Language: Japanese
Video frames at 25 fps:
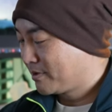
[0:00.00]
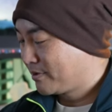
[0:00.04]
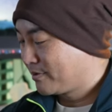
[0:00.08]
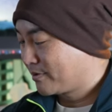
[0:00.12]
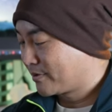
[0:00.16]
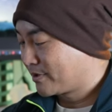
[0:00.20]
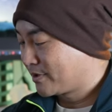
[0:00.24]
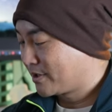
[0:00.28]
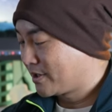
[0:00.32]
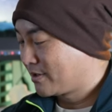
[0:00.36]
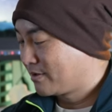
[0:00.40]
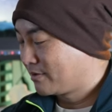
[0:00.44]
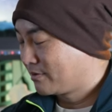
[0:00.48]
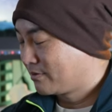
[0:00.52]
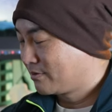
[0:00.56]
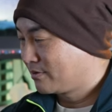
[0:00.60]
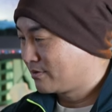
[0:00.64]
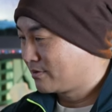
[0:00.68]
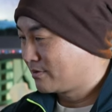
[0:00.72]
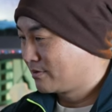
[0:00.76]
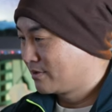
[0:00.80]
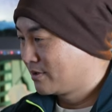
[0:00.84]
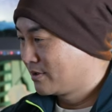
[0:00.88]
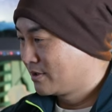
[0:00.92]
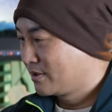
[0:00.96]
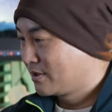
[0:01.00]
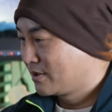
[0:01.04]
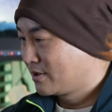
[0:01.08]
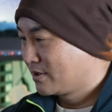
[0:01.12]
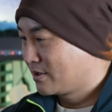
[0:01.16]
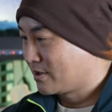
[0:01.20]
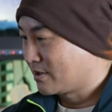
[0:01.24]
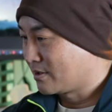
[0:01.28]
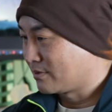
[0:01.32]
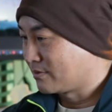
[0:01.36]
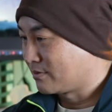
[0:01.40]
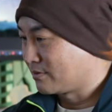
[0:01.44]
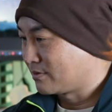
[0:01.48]
面枠入れると、
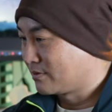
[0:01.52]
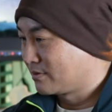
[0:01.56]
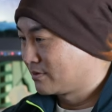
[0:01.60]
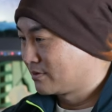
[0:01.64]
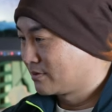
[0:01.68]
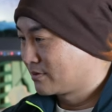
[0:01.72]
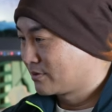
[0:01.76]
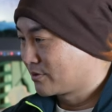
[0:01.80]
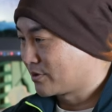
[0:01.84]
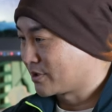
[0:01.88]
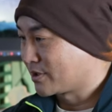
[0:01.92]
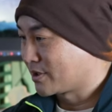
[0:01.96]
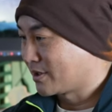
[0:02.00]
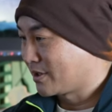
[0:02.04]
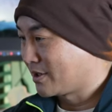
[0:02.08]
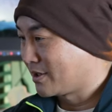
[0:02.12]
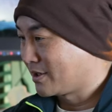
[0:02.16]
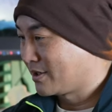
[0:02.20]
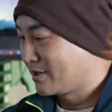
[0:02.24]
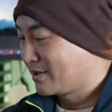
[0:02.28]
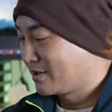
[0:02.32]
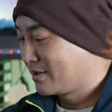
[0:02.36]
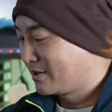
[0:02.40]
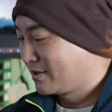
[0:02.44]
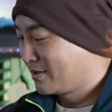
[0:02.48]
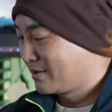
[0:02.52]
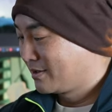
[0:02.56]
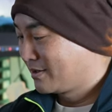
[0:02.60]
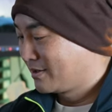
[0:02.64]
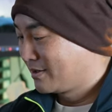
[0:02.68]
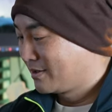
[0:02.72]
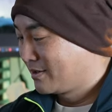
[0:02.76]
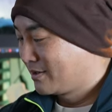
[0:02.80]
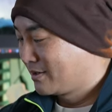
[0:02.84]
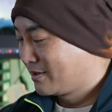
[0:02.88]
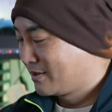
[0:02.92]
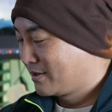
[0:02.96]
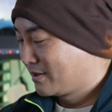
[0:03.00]
あの、こうやってね、
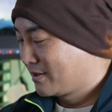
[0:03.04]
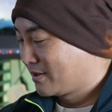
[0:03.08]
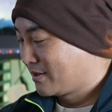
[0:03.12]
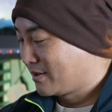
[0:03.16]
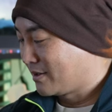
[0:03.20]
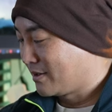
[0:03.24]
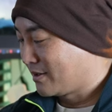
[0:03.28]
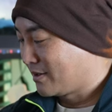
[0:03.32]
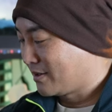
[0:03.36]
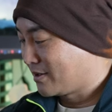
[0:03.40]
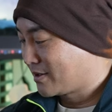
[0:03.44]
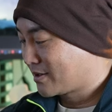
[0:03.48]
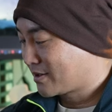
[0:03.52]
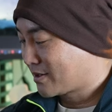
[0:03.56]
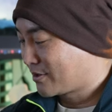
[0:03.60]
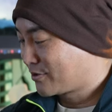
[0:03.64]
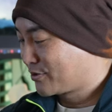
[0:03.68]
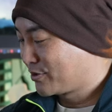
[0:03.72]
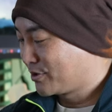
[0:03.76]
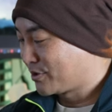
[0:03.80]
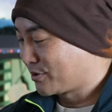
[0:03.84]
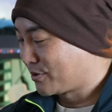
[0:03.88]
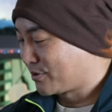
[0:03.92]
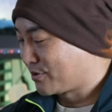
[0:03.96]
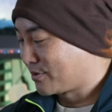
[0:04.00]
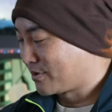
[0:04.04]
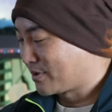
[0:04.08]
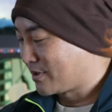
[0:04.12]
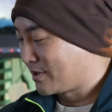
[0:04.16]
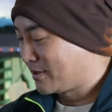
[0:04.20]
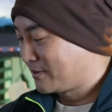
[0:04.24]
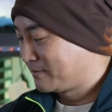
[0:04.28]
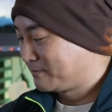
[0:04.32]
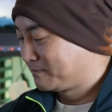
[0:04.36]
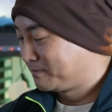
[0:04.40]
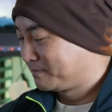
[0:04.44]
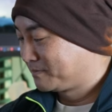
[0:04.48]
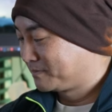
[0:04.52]
えー、四角いところが、
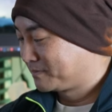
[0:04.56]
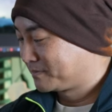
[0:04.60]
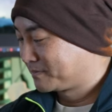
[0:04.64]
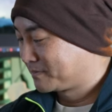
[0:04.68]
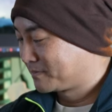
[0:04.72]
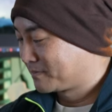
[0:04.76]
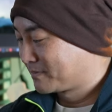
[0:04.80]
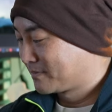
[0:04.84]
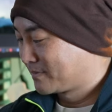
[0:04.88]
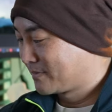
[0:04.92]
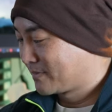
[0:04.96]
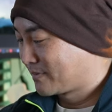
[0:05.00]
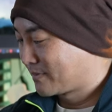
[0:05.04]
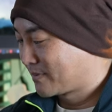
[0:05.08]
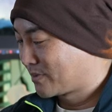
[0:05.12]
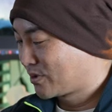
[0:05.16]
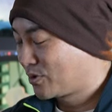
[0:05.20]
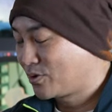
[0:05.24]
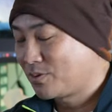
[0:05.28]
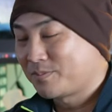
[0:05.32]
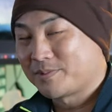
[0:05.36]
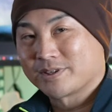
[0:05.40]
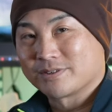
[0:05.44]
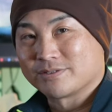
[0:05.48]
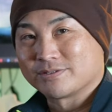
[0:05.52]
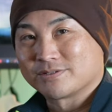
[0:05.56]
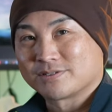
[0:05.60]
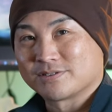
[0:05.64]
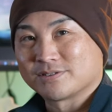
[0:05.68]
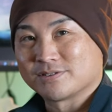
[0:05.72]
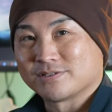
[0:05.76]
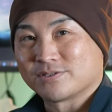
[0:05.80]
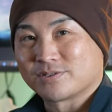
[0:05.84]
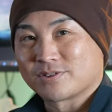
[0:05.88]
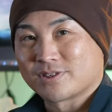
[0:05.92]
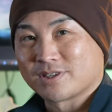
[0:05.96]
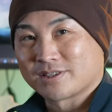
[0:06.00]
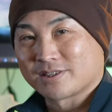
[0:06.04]
どこまで映
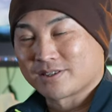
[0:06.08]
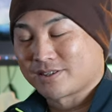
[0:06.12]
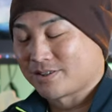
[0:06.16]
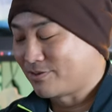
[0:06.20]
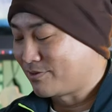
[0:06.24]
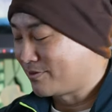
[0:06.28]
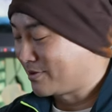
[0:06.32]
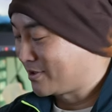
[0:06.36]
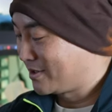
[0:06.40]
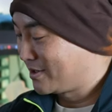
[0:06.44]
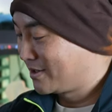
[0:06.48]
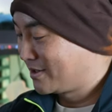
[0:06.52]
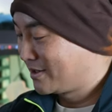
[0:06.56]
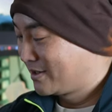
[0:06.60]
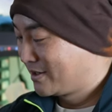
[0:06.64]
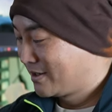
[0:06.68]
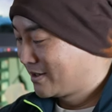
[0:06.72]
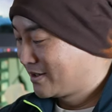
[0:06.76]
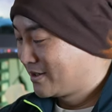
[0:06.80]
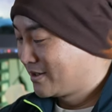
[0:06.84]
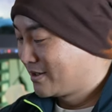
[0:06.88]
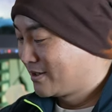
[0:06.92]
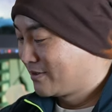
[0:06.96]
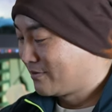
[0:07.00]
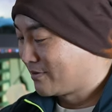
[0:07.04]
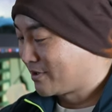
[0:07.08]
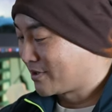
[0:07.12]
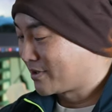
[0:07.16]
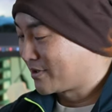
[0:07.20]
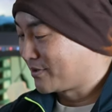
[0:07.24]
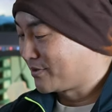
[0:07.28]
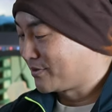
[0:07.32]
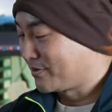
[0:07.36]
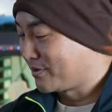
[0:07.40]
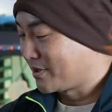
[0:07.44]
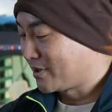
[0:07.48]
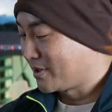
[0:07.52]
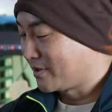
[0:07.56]
るのかっていうのが分か
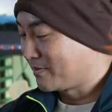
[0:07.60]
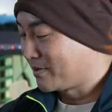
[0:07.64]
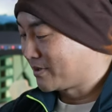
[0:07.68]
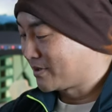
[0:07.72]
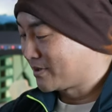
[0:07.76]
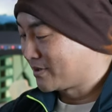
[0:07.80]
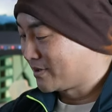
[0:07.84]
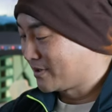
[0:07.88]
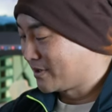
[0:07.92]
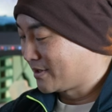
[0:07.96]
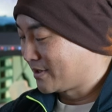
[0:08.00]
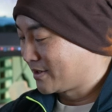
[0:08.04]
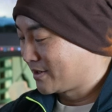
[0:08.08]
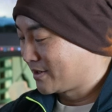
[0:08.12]
るようになりますね。